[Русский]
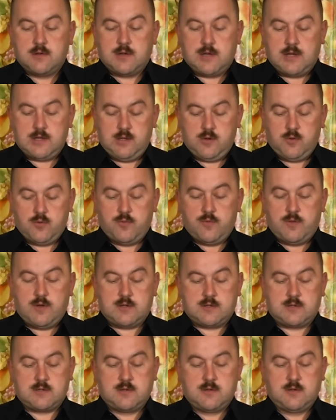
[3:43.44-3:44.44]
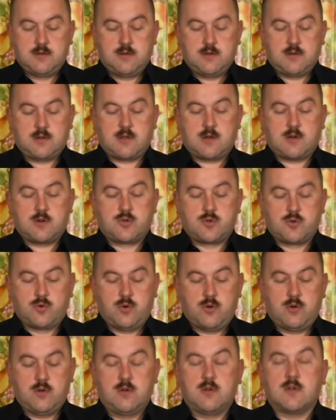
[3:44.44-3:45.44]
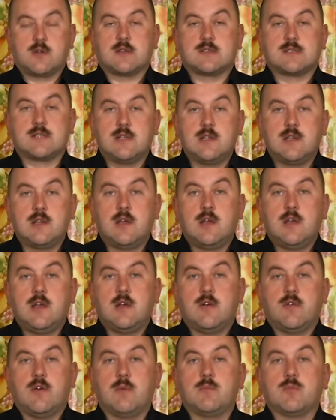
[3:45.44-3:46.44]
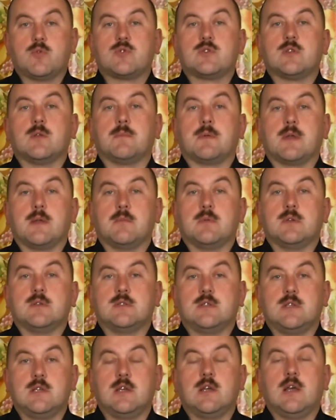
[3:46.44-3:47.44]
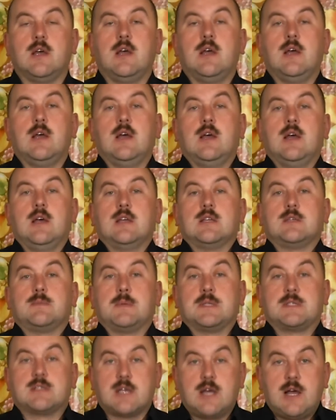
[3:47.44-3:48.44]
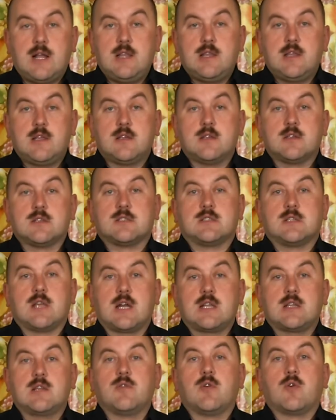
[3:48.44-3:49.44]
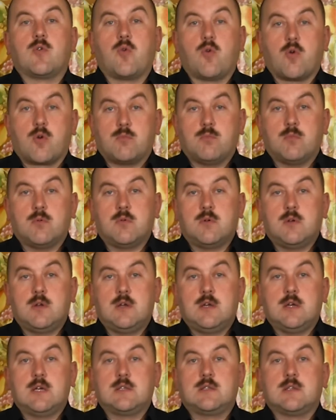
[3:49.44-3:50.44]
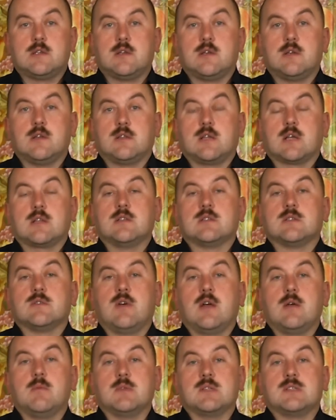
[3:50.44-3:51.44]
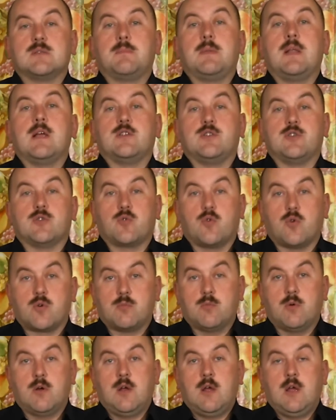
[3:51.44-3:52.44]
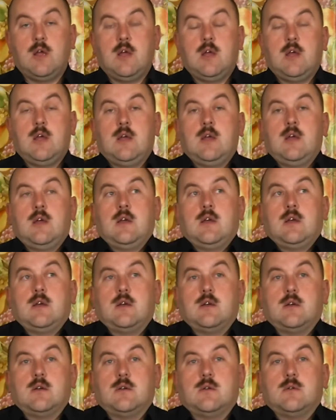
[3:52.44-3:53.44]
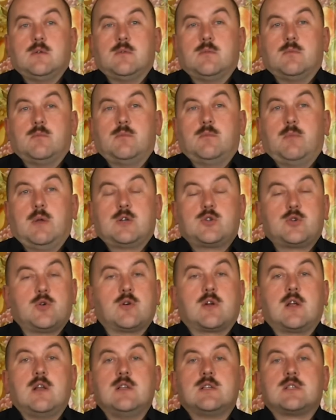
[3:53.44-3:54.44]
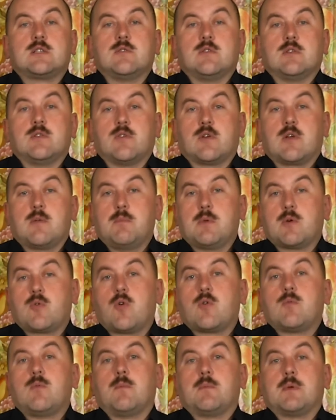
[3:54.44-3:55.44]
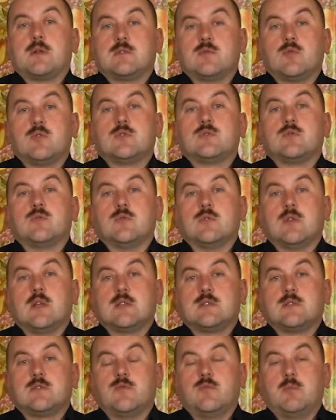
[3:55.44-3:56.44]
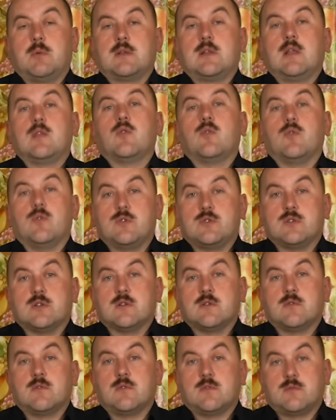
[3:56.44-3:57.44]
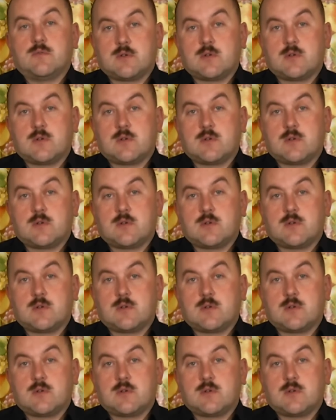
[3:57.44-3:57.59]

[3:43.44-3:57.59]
они у вас хорошо росли, вам нужно приобрести специальный стартовый корм. Это так называемый цыплячий корм. Э, большое количество этого комбикорма производится у нас в Богдановиче, в